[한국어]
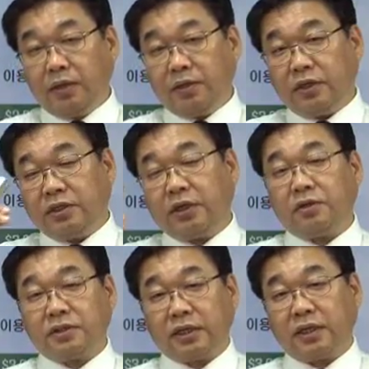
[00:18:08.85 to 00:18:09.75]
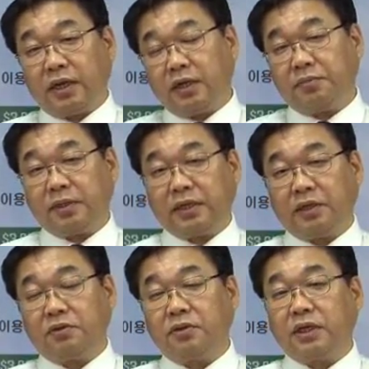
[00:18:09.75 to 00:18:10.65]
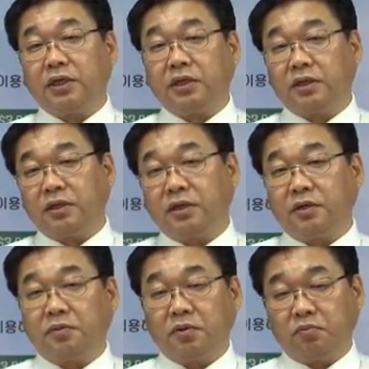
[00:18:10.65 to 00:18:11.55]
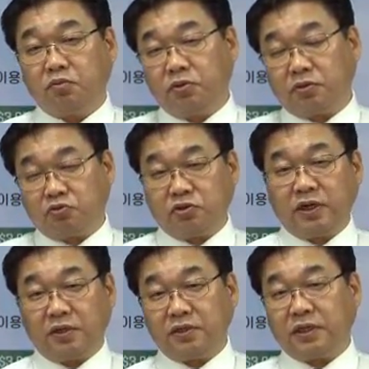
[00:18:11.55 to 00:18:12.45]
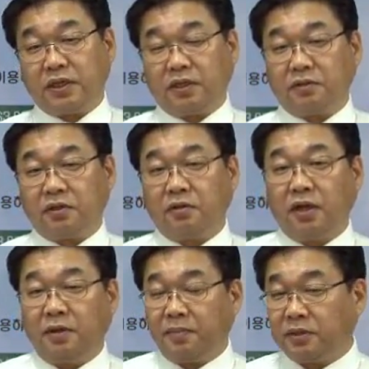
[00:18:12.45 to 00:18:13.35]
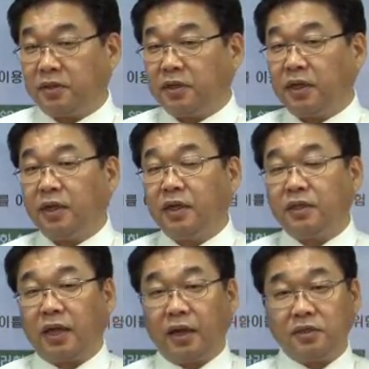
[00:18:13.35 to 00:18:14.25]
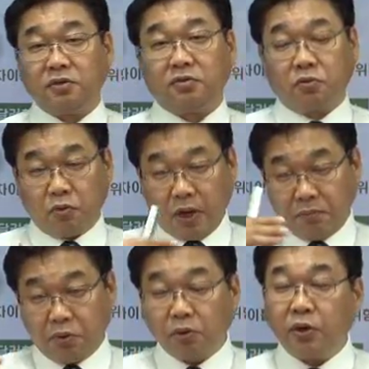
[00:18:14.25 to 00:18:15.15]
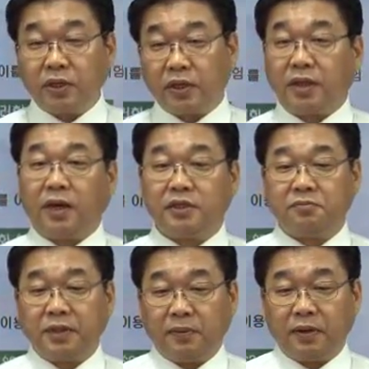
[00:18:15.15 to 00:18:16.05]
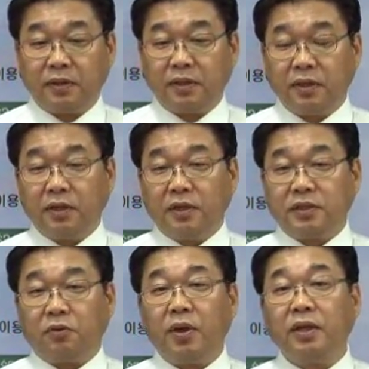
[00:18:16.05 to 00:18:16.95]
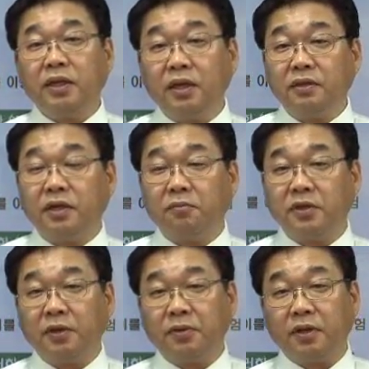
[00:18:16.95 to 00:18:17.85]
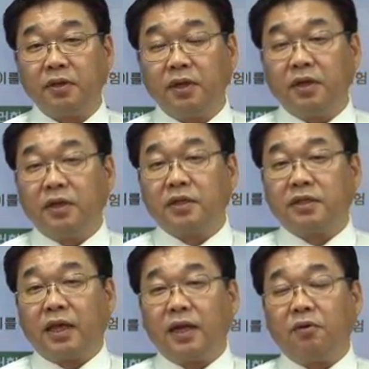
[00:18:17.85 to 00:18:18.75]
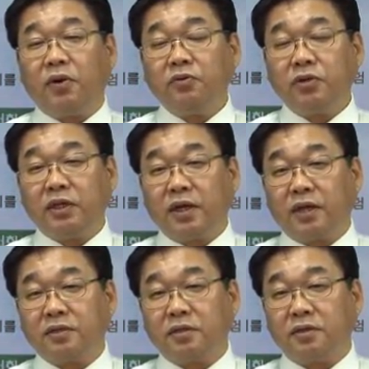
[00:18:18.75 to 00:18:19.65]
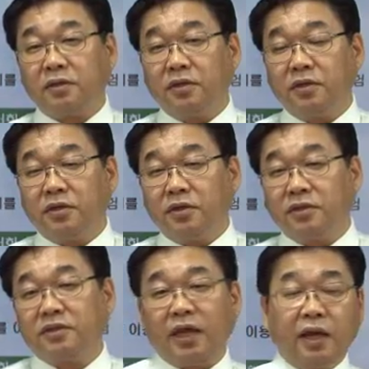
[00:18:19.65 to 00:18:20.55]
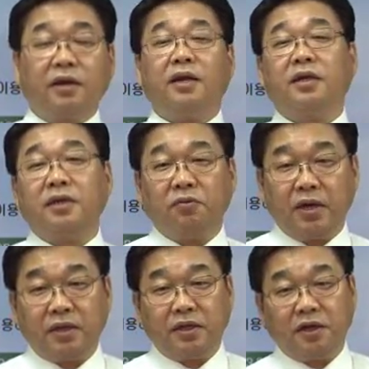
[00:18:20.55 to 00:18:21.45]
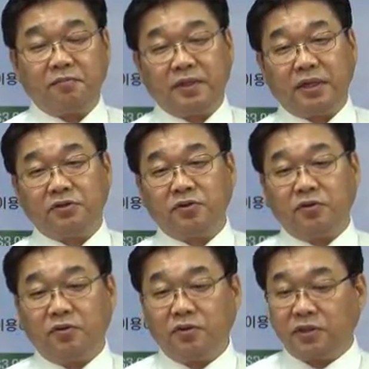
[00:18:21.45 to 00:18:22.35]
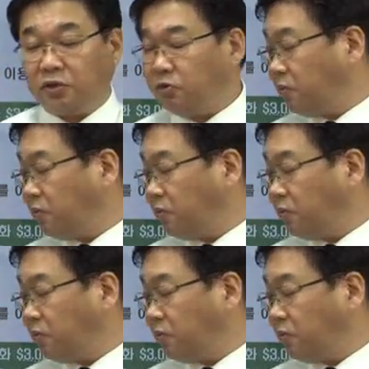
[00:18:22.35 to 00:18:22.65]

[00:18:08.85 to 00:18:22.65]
현재 재정 상태나 아니면 기타 등등의 어, 무역 수지라든지 기타 등등 봐서 이게 달라지고 또 외환 보유에 따라 달라집니다만은 자, 외환 딜러들이 뭐냐면은 달러 환율에 따라서 차액을 난게 외환 딜러입니다. 그죠? 자, 이거